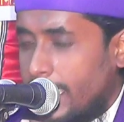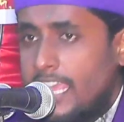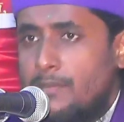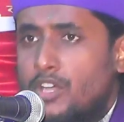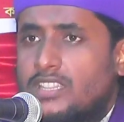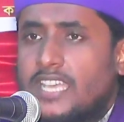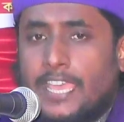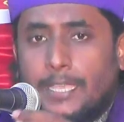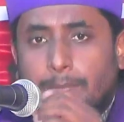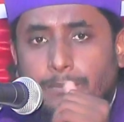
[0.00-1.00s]
এর মধ্যে
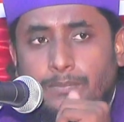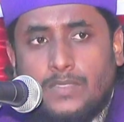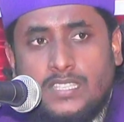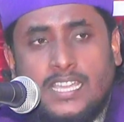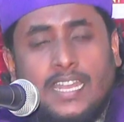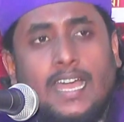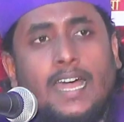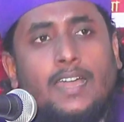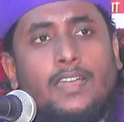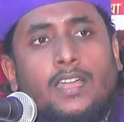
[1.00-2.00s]
যারা
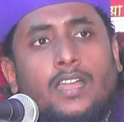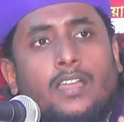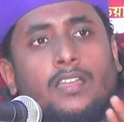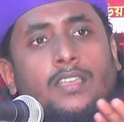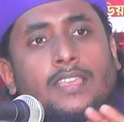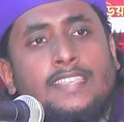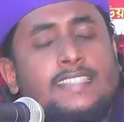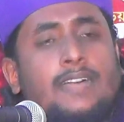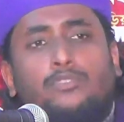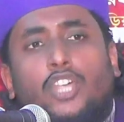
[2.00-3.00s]

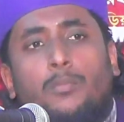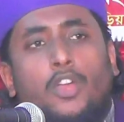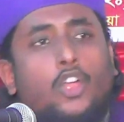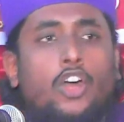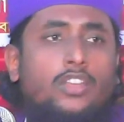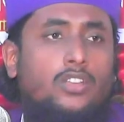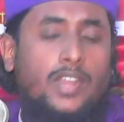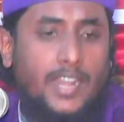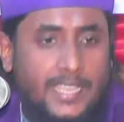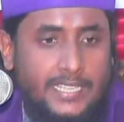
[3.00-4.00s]
ইসলাম ধর্ম গ্রহণ
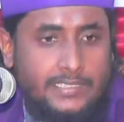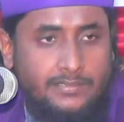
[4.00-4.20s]
করে নাই